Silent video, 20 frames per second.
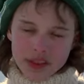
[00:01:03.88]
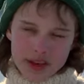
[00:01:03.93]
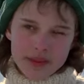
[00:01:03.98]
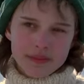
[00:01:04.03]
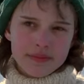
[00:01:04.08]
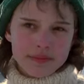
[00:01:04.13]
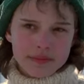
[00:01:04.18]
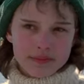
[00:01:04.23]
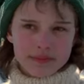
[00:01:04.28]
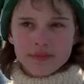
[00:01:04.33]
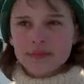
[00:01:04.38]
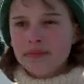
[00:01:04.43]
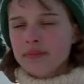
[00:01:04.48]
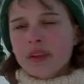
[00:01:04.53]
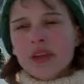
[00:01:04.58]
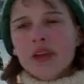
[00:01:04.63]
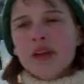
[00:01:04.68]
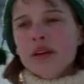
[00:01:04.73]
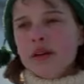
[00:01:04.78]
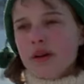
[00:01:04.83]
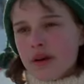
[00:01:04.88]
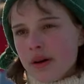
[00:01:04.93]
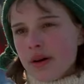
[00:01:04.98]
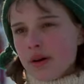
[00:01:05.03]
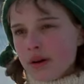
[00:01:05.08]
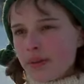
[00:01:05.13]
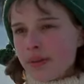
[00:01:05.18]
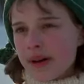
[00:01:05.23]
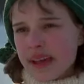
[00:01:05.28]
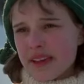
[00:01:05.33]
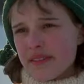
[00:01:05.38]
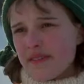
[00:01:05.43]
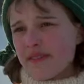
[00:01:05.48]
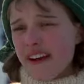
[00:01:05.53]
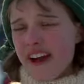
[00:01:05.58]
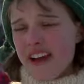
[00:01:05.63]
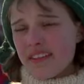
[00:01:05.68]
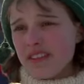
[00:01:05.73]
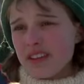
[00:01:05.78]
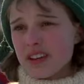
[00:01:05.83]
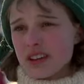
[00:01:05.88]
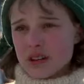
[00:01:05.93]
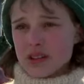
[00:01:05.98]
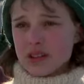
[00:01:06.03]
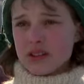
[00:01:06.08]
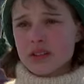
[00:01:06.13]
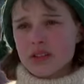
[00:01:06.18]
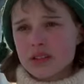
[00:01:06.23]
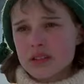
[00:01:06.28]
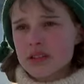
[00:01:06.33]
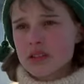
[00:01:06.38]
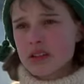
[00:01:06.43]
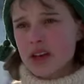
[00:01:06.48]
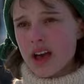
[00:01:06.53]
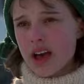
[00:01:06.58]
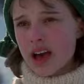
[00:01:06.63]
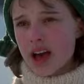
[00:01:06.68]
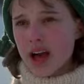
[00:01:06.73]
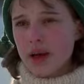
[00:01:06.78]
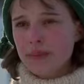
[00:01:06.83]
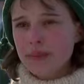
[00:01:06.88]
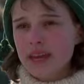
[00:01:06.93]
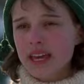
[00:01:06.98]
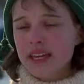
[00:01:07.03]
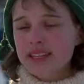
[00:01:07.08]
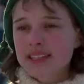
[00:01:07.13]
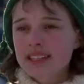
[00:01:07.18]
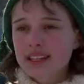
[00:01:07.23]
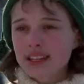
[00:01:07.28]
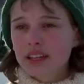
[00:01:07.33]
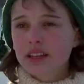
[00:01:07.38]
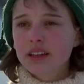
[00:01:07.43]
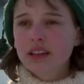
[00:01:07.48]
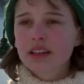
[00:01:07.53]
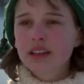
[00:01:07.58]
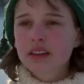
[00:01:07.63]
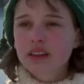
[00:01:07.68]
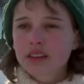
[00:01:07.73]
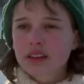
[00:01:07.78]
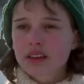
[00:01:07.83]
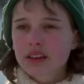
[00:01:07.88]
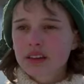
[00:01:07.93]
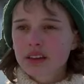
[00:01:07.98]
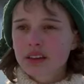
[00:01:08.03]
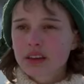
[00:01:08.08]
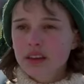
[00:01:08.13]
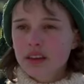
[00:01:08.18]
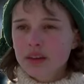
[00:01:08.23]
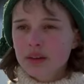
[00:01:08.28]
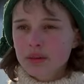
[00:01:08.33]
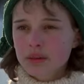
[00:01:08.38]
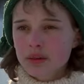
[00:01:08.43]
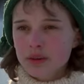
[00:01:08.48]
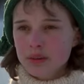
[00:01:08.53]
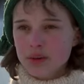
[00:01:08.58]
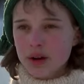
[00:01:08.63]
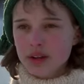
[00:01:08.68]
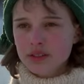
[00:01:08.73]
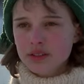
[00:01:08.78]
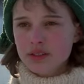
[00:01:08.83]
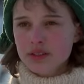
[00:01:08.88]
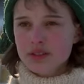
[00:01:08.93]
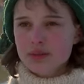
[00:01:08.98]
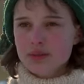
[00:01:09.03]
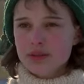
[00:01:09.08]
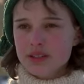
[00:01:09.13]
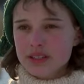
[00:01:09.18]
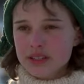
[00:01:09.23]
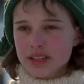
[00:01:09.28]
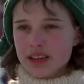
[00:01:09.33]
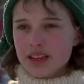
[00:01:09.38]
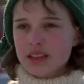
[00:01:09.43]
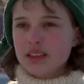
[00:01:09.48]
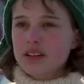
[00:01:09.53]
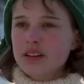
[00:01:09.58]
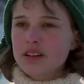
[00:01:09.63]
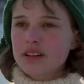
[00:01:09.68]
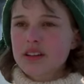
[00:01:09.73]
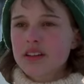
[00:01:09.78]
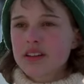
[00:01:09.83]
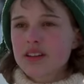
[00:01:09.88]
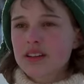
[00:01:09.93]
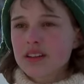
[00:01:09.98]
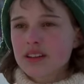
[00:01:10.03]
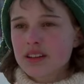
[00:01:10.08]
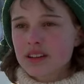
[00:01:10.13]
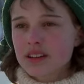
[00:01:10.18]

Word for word: Sí. Espera cinco años. Tendré 18. Ya podremos estar juntos.